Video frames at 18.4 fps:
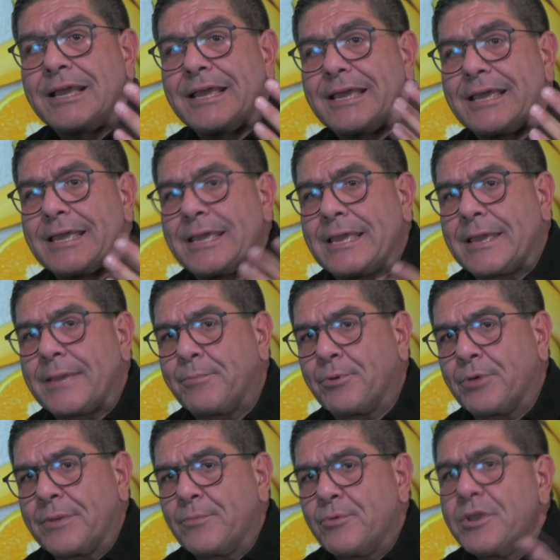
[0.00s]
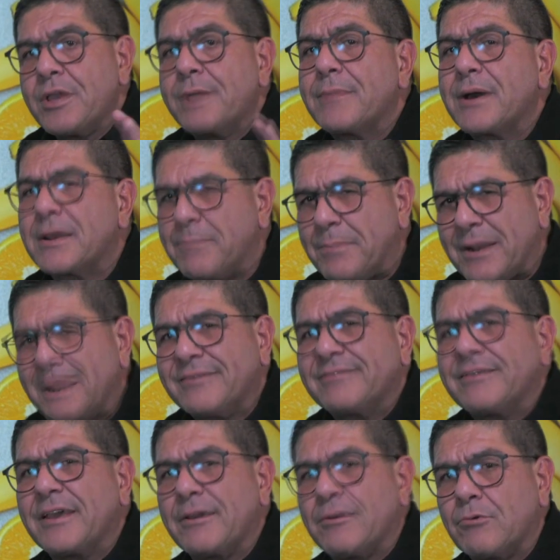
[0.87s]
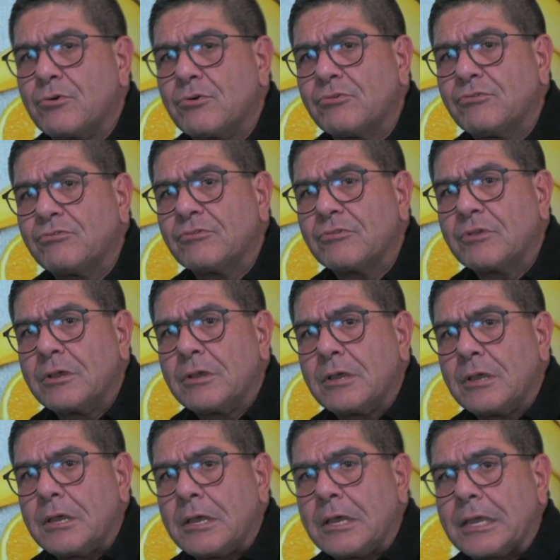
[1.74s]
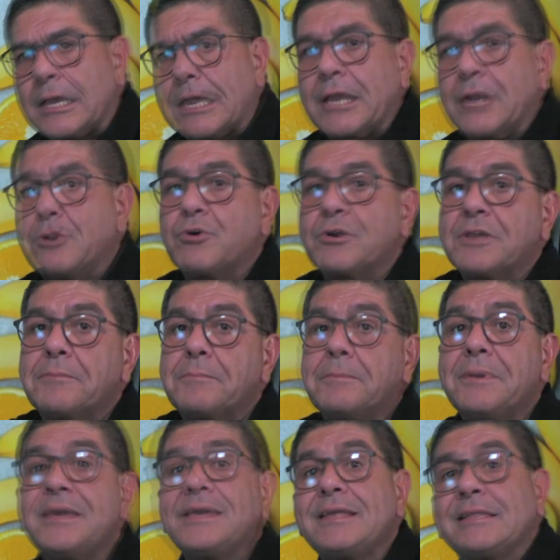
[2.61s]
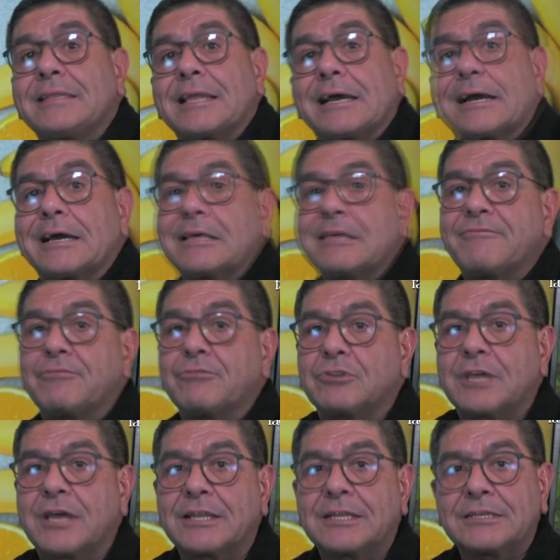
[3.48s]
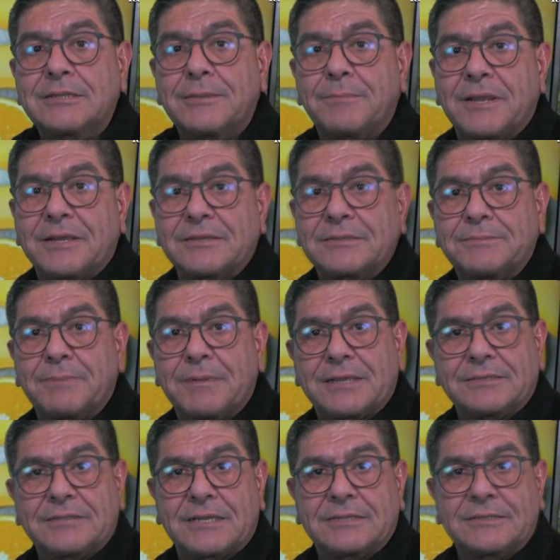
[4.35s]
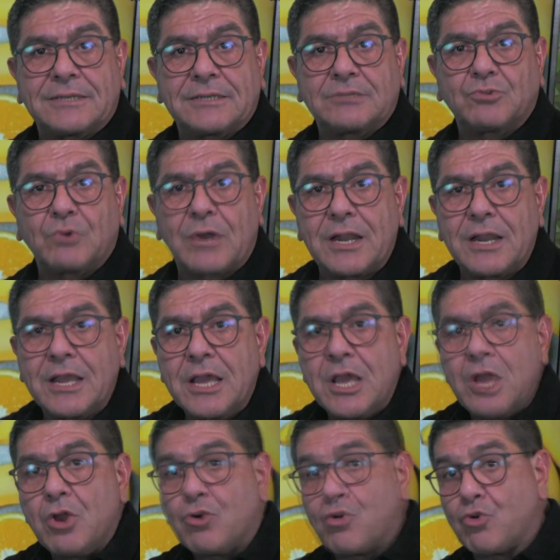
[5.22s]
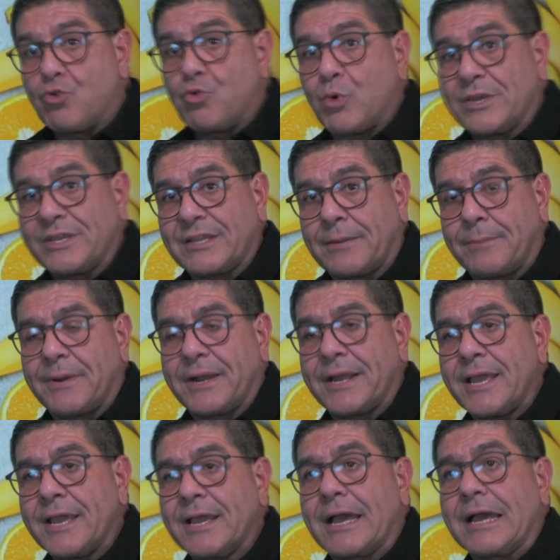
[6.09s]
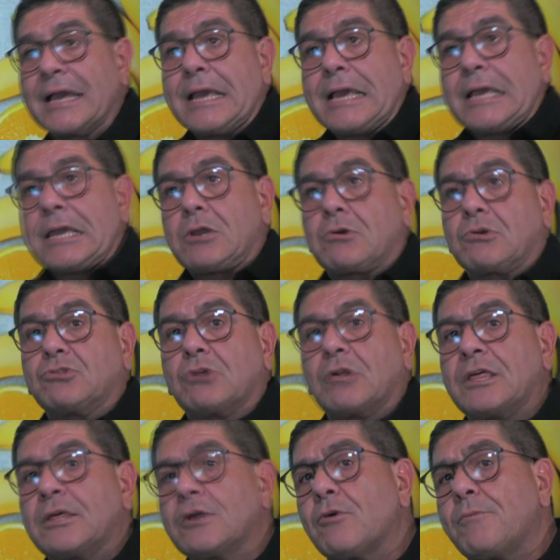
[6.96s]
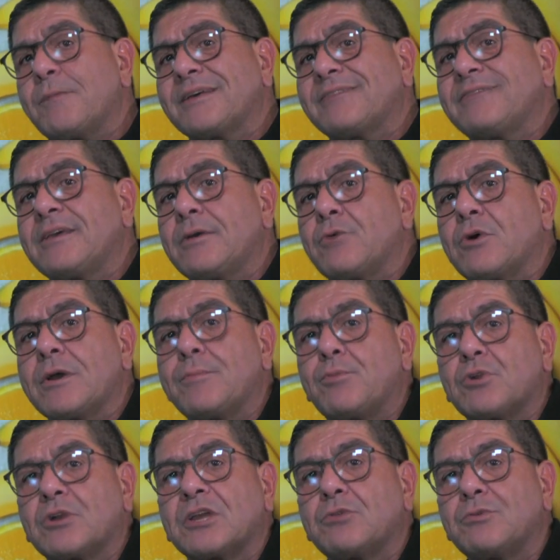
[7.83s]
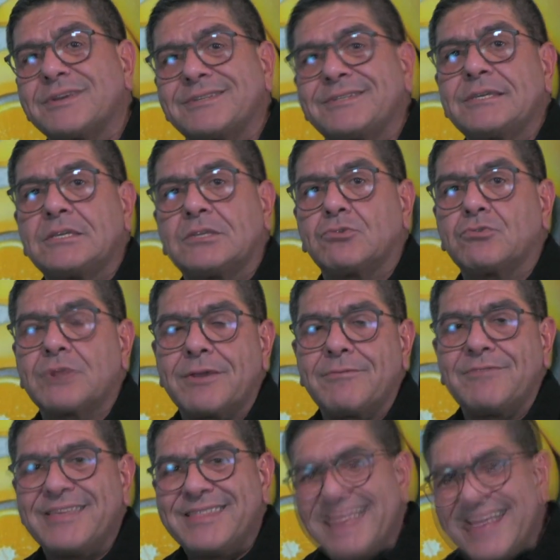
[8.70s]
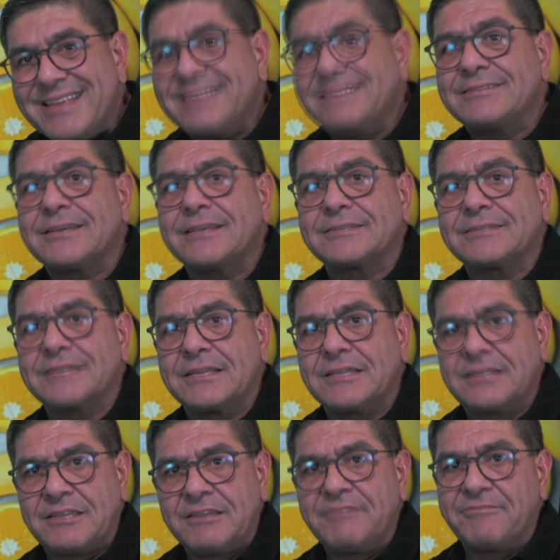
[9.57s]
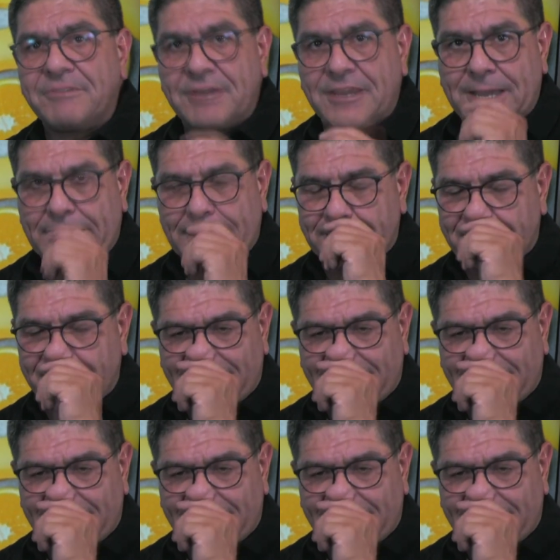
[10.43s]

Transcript: y que podemos llamar placebos que nos invitan a disfrutar de ese placer sexual con nuestra pareja. Y cuando les digo placebos es porque no existe una evidencia científica